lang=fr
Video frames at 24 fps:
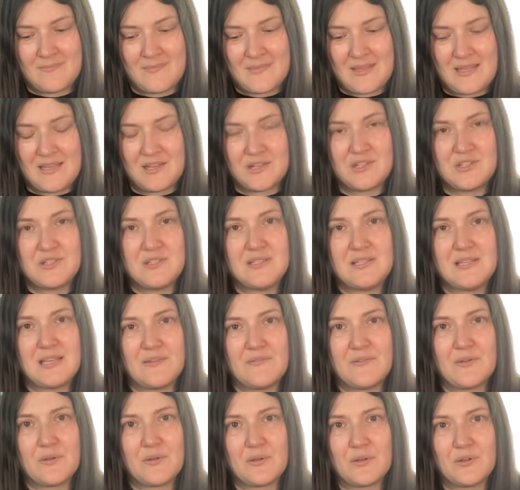Quand je dis qu'il y
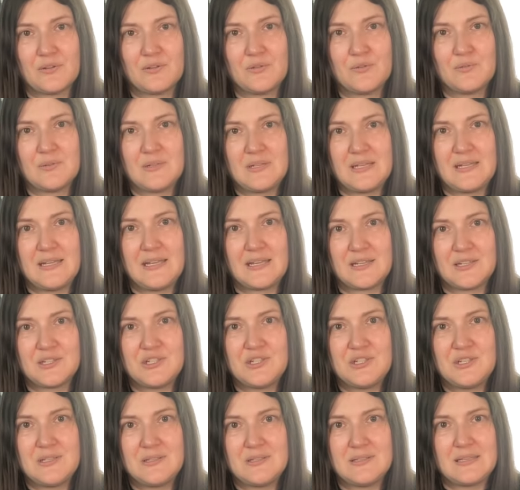avait un retour
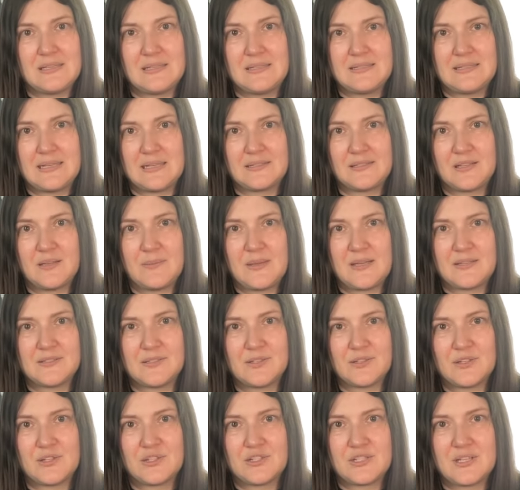d'énergie, c'est exactement
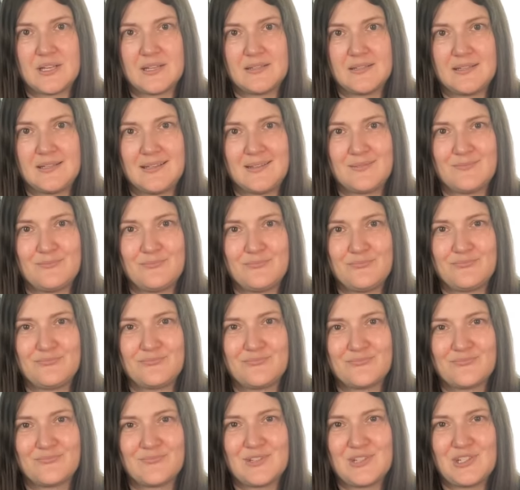ça que je sentais.
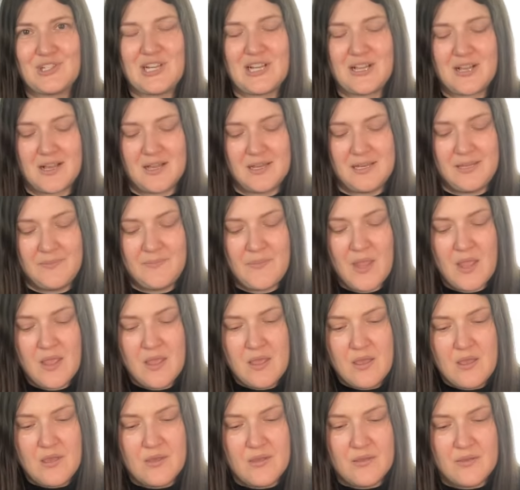Je l'ai calé.
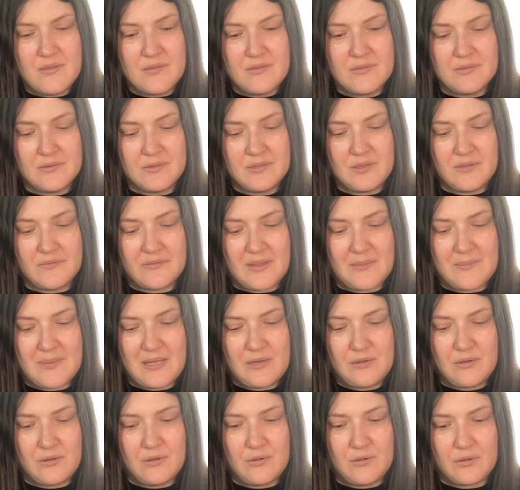Euh, il y a vraiment
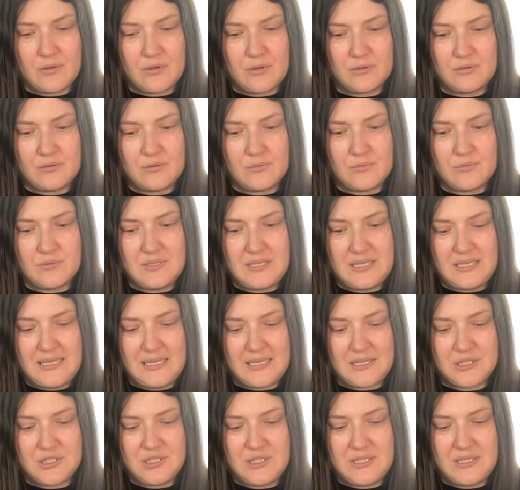un retour
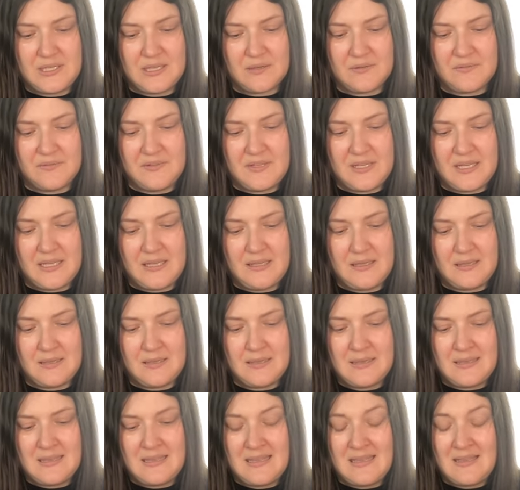d'énergie qui revient,
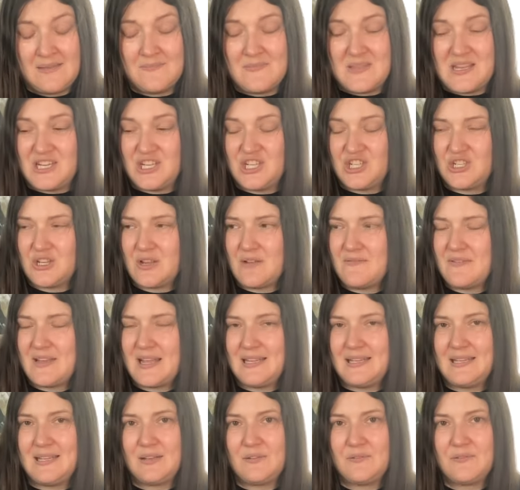mais le
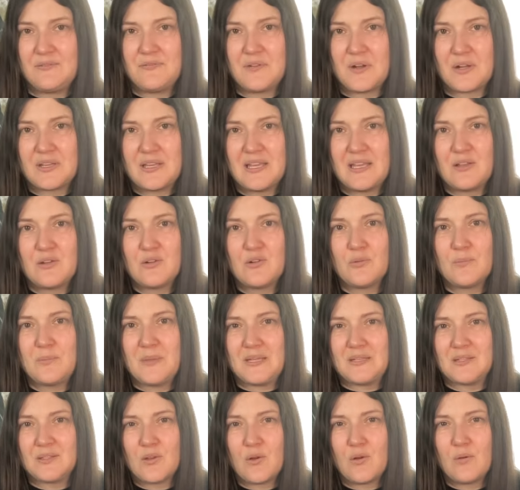chevalier de fucking coupe
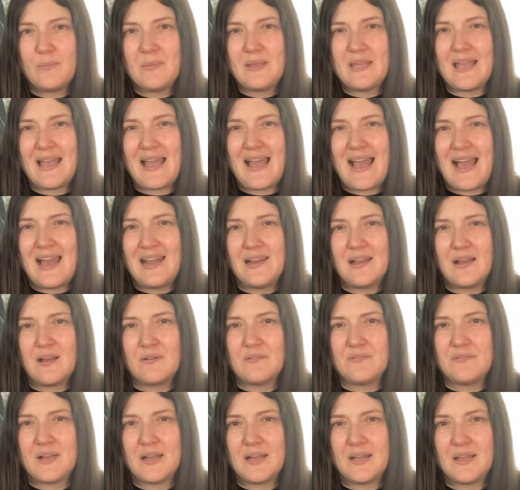est tombé à
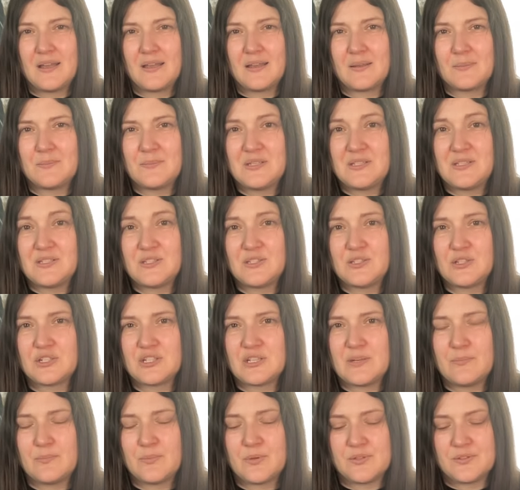l'envers. Puis ça,
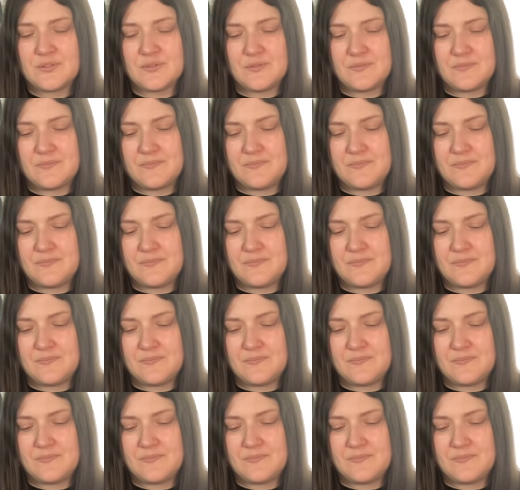j'aime pas ça.